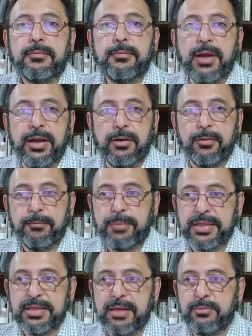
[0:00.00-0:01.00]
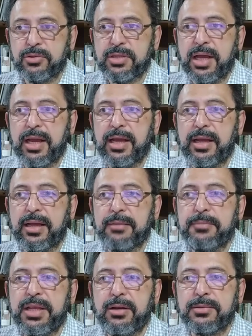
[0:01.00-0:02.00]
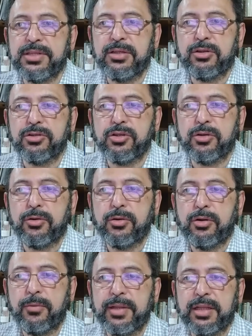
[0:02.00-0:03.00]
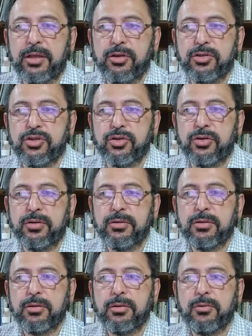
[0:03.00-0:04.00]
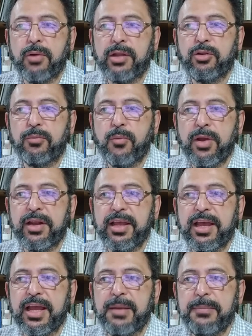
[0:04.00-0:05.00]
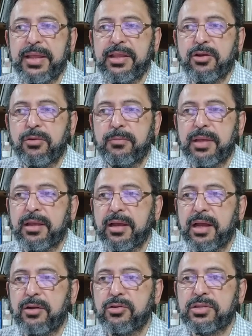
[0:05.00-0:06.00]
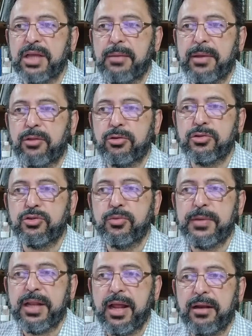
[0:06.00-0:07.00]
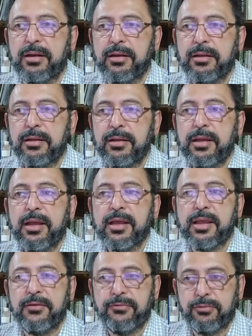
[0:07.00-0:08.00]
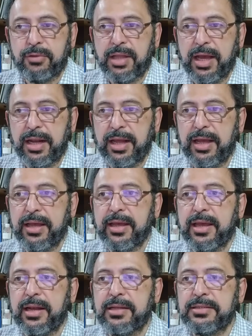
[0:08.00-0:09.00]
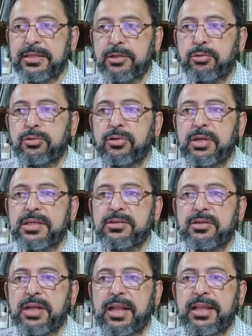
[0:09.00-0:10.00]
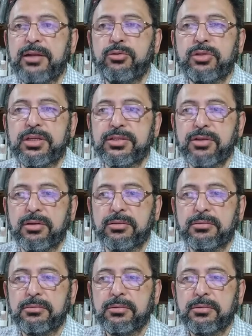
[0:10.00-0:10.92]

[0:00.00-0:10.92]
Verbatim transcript: Bueno, pasamos a 1998, cuando muere el médico mexicano Salvador Subirán, quien fundara el Instituto Nacional de Nutrición.